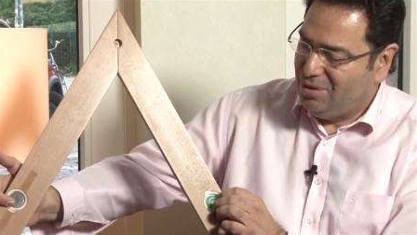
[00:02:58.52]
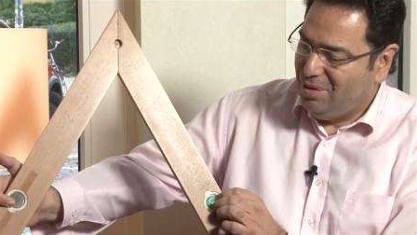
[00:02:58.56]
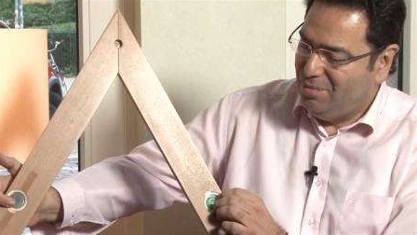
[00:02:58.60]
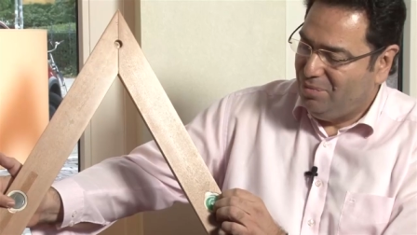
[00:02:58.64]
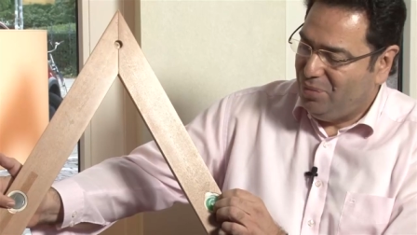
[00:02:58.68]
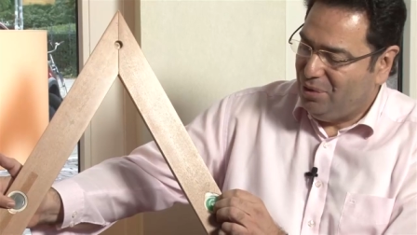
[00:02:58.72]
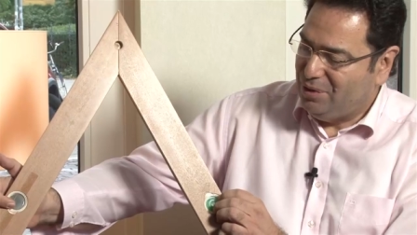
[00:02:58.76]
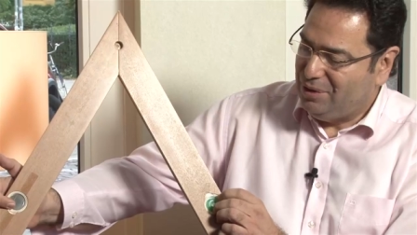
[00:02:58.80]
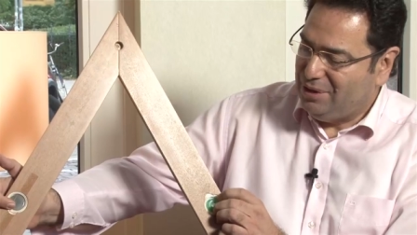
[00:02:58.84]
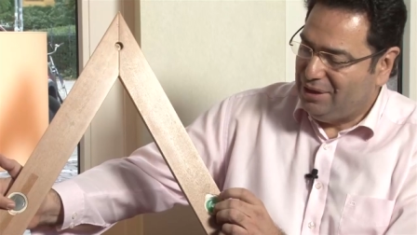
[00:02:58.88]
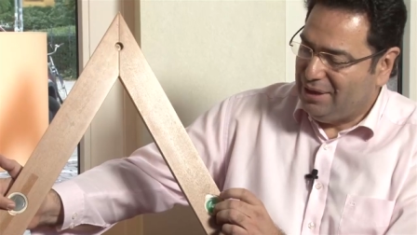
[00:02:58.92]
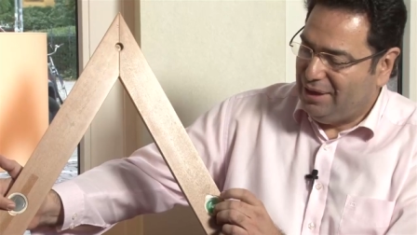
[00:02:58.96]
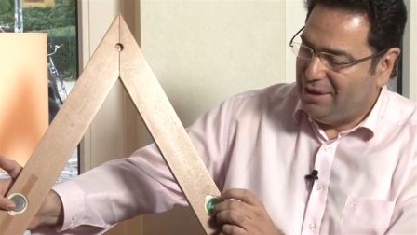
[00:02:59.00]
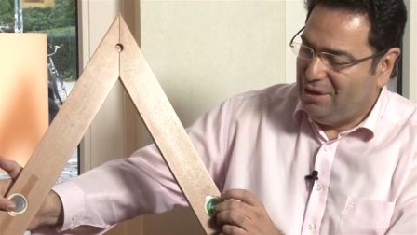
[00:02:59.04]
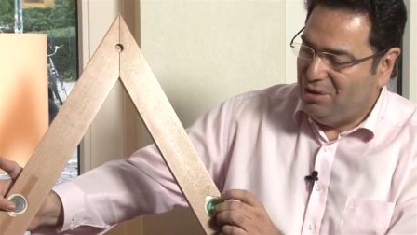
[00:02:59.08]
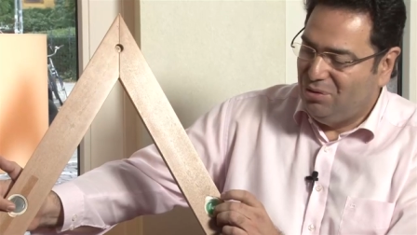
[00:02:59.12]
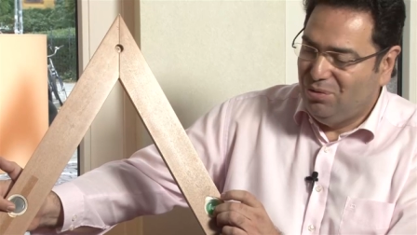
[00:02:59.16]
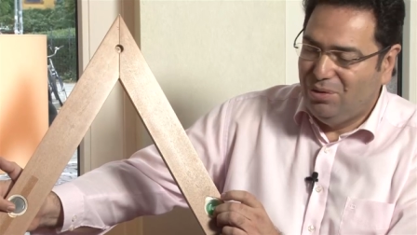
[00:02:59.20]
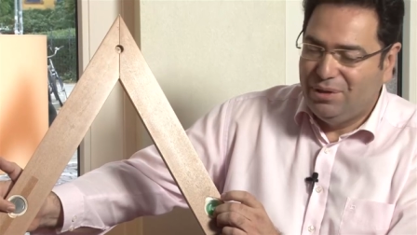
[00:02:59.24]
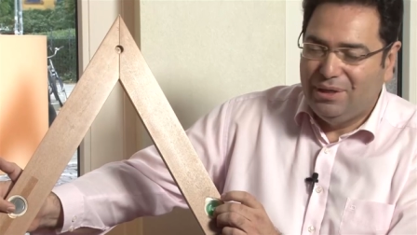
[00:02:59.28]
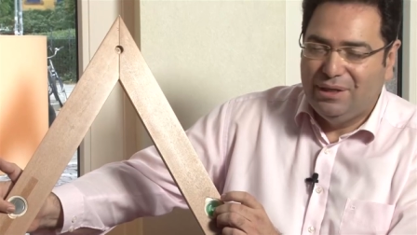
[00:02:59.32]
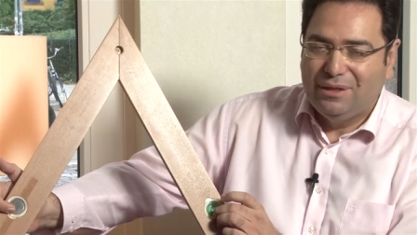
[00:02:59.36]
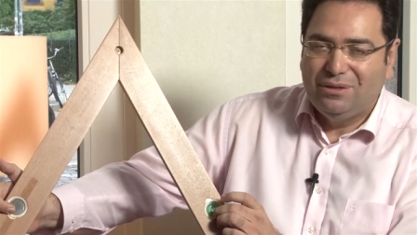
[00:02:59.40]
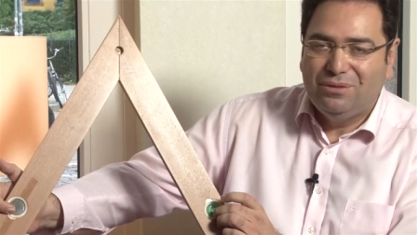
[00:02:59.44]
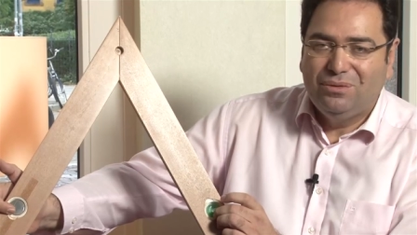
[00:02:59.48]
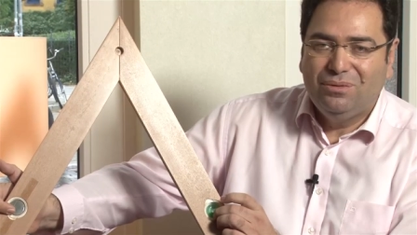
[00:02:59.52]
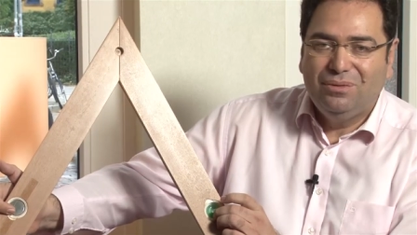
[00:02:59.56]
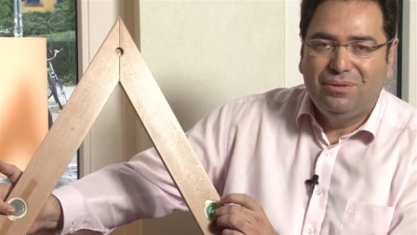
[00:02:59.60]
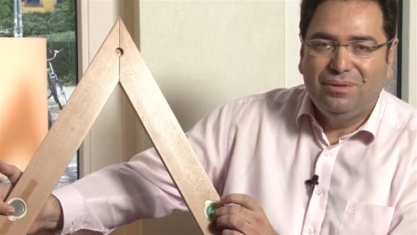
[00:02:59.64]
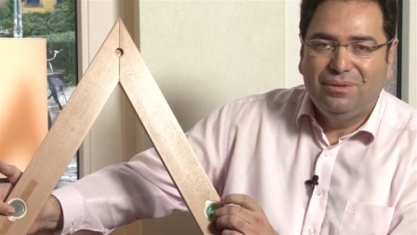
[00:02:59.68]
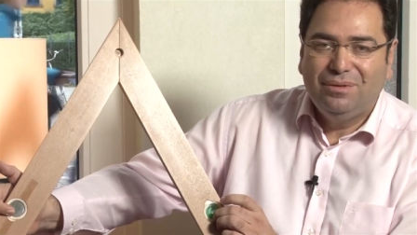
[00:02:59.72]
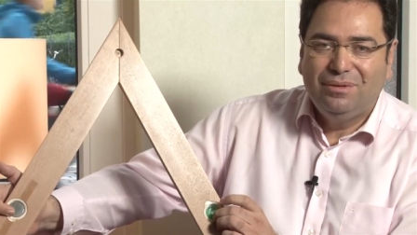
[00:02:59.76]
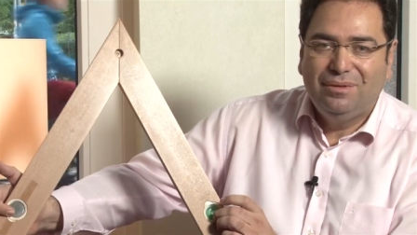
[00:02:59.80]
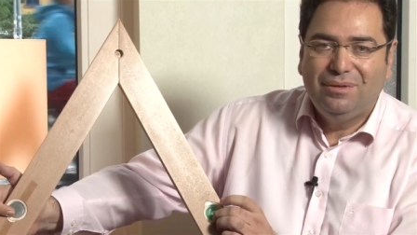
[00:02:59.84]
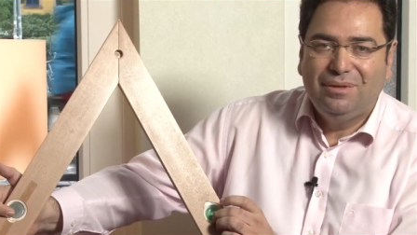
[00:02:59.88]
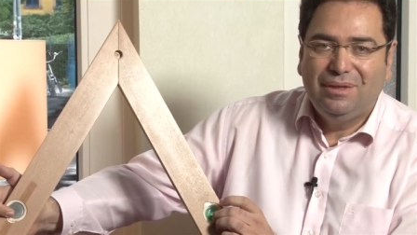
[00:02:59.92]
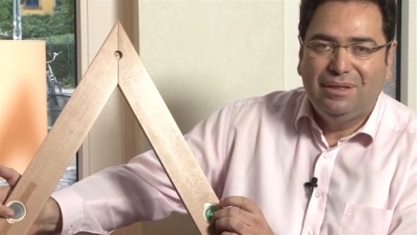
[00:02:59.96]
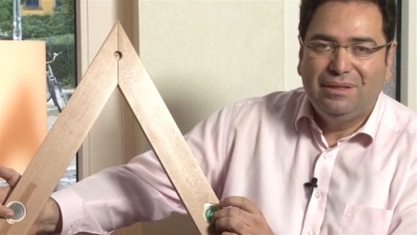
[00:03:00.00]
kommt plötzlich eine Null dazu,
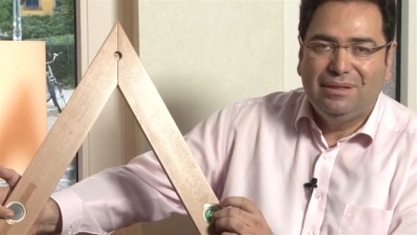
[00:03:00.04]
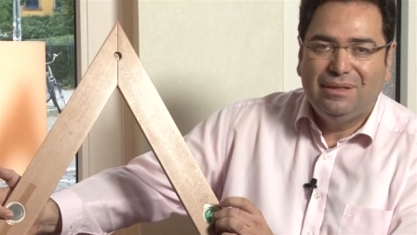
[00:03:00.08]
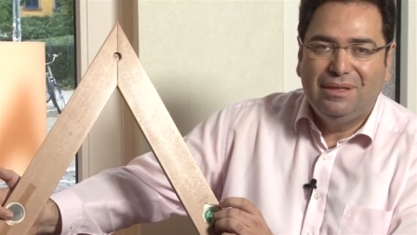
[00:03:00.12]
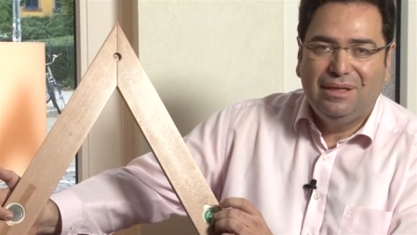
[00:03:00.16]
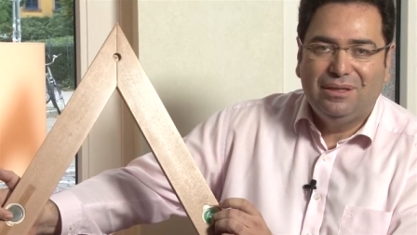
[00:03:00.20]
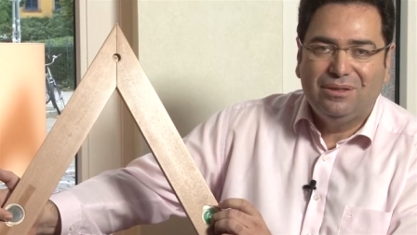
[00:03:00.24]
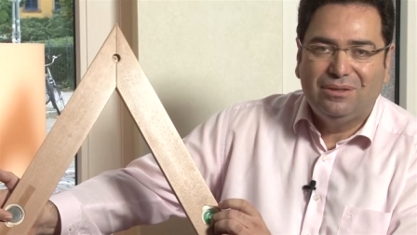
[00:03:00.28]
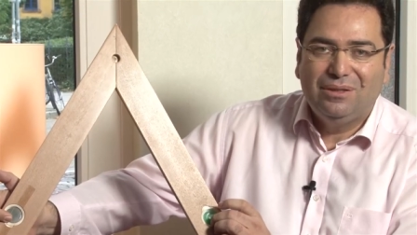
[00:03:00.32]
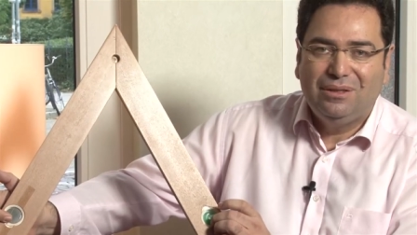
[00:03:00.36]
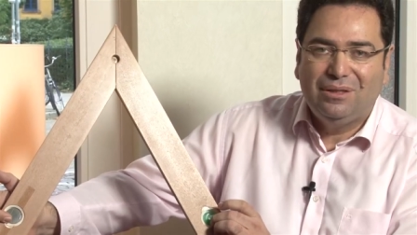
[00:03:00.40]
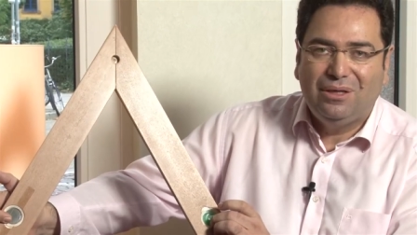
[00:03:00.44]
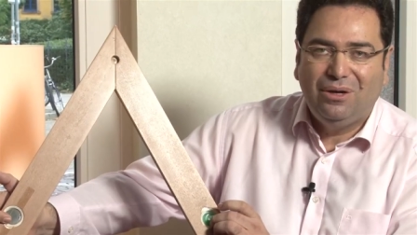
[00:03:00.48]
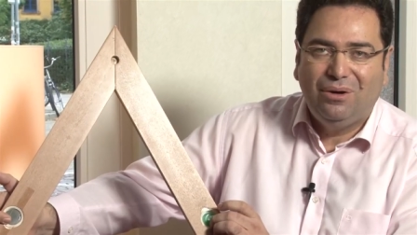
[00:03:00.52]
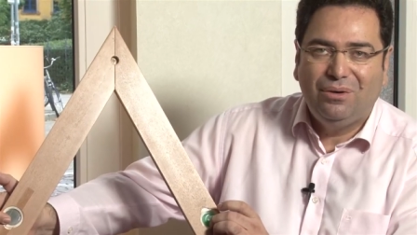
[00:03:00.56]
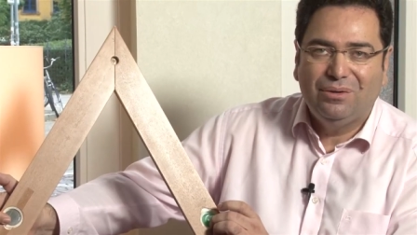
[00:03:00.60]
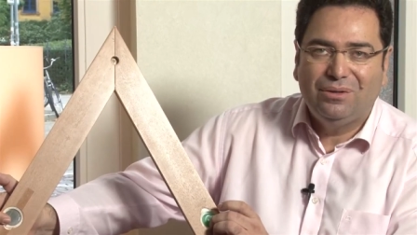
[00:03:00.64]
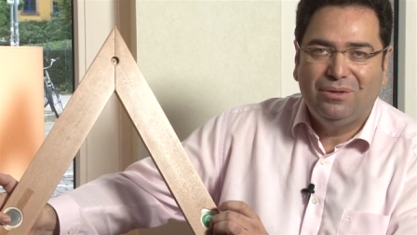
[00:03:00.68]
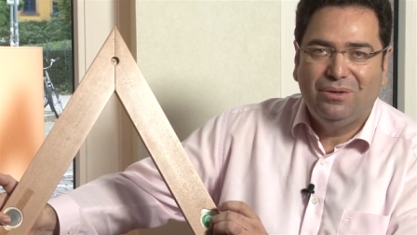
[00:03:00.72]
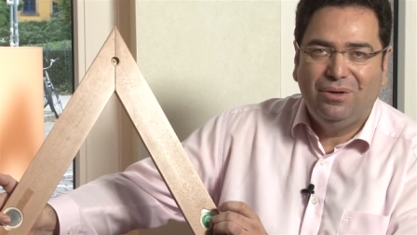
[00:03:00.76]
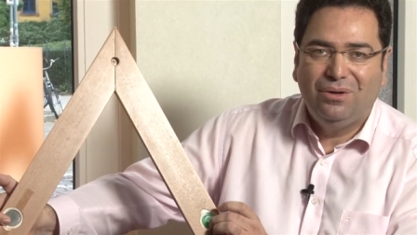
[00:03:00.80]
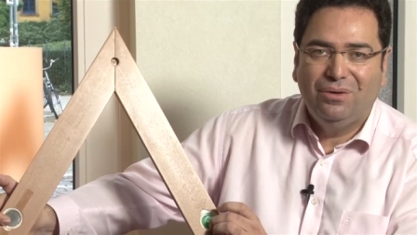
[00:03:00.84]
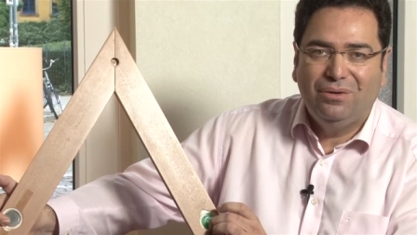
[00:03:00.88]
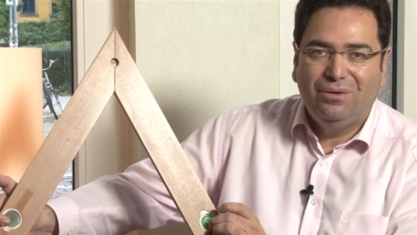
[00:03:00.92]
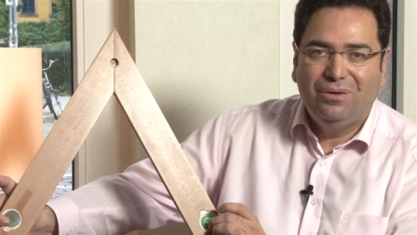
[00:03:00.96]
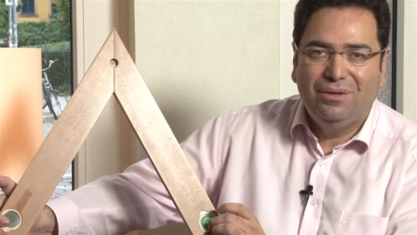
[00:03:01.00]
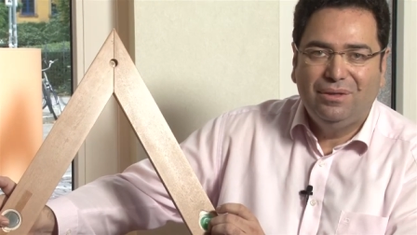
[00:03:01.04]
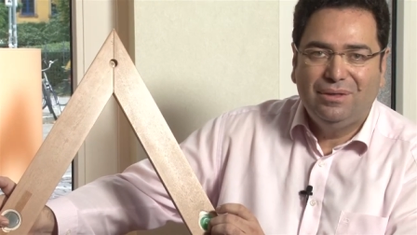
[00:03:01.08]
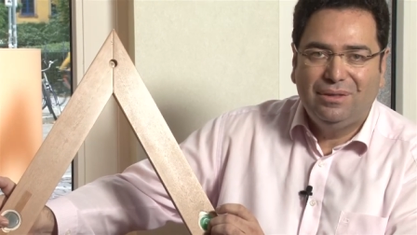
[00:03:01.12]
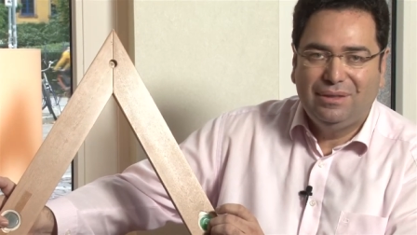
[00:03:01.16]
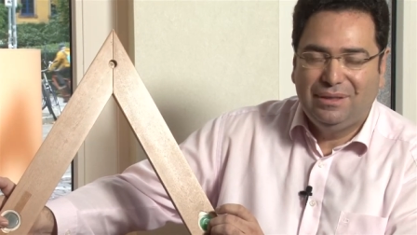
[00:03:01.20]
dann sind aus den 1000 Euro